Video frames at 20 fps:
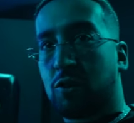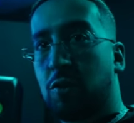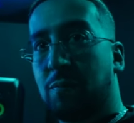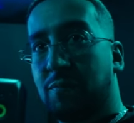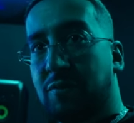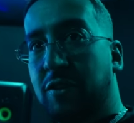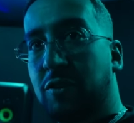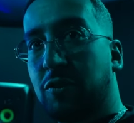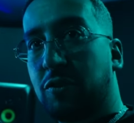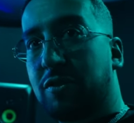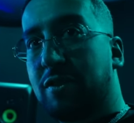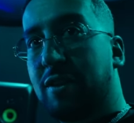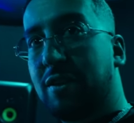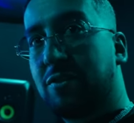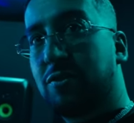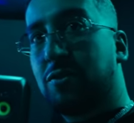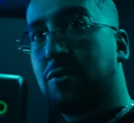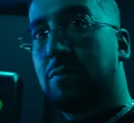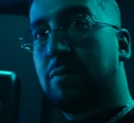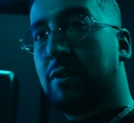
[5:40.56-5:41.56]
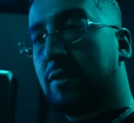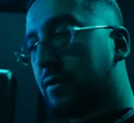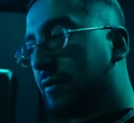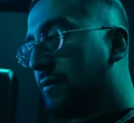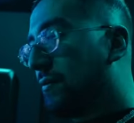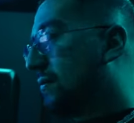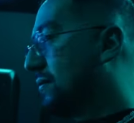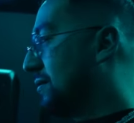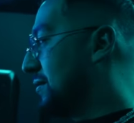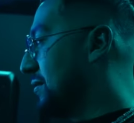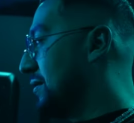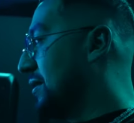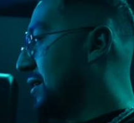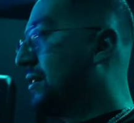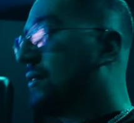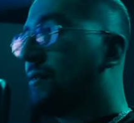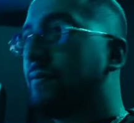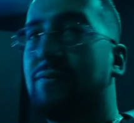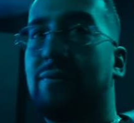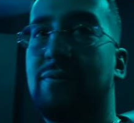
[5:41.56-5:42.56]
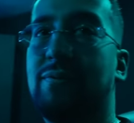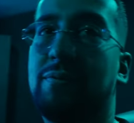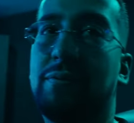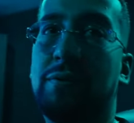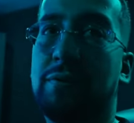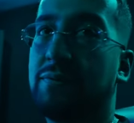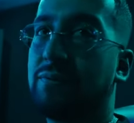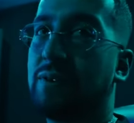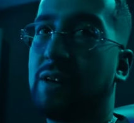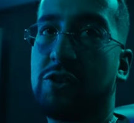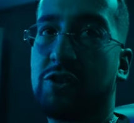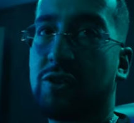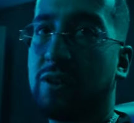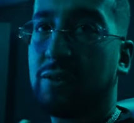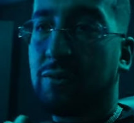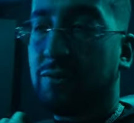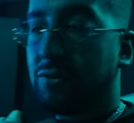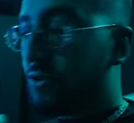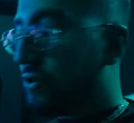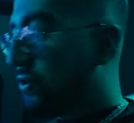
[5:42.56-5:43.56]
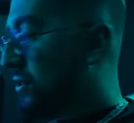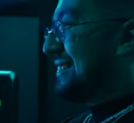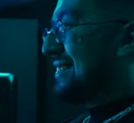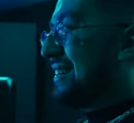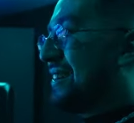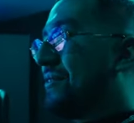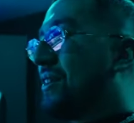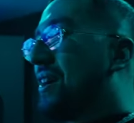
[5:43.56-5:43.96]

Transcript: Clubvideos, ne? Also mhm. so mit hier für Veranstalter und so ein Shit. Da